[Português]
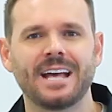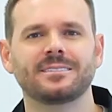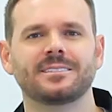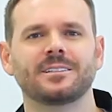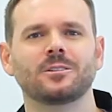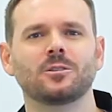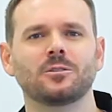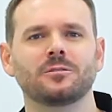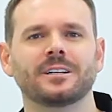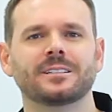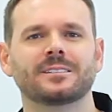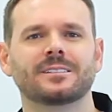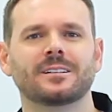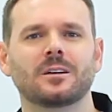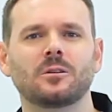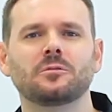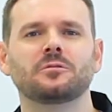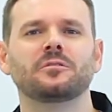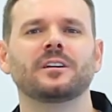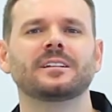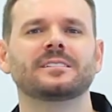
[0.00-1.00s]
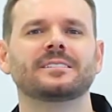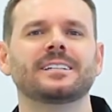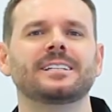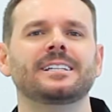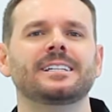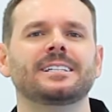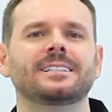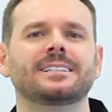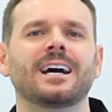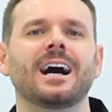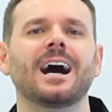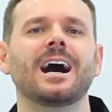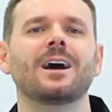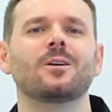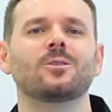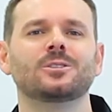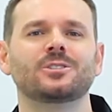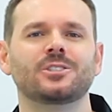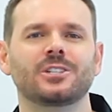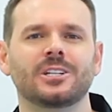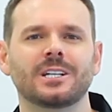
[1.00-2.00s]
Essa inovação facilita a
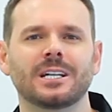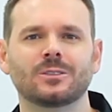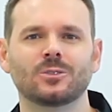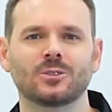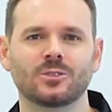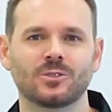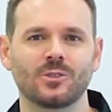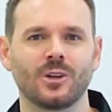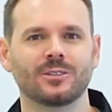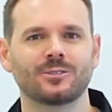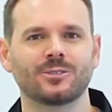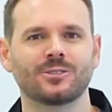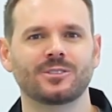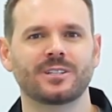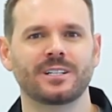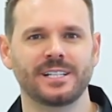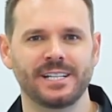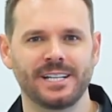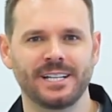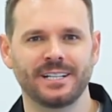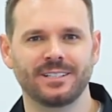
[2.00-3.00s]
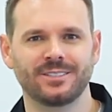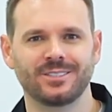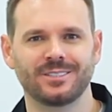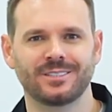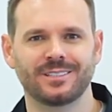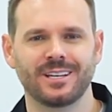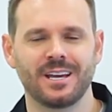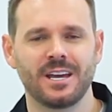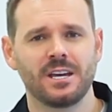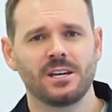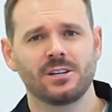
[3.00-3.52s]
rotina dos nossos clientes,